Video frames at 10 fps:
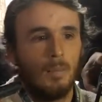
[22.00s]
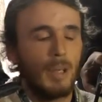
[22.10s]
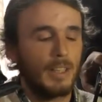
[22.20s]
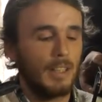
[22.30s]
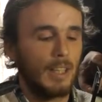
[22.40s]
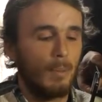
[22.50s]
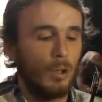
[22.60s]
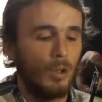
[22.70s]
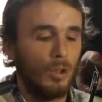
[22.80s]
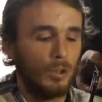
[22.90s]

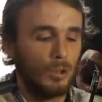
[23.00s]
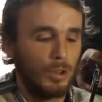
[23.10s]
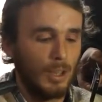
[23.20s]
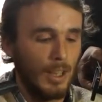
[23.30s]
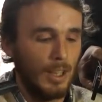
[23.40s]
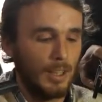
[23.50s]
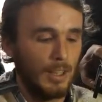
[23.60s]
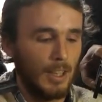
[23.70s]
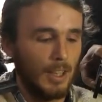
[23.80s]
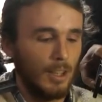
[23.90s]
presentamos
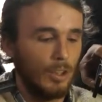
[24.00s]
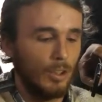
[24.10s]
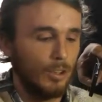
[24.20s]
este,